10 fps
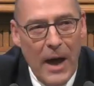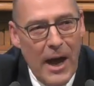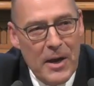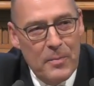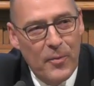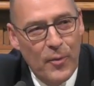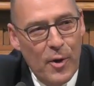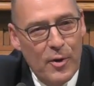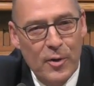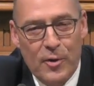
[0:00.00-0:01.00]
eine
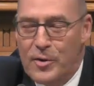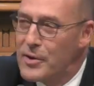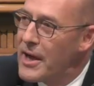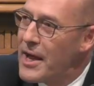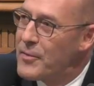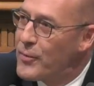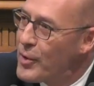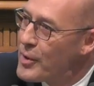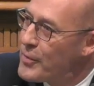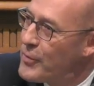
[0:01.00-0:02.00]
Bevölkerung, ein
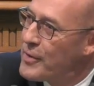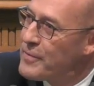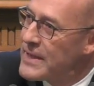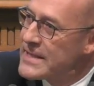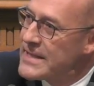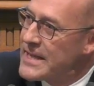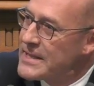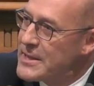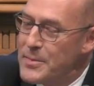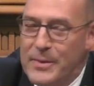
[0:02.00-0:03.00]
Volk von fast
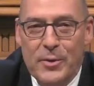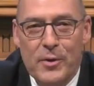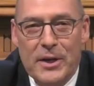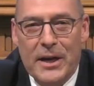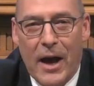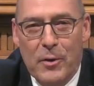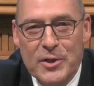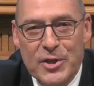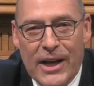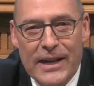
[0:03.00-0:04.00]
60 Millionen
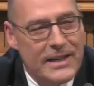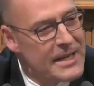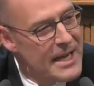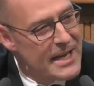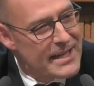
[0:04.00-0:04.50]
ausscheidet,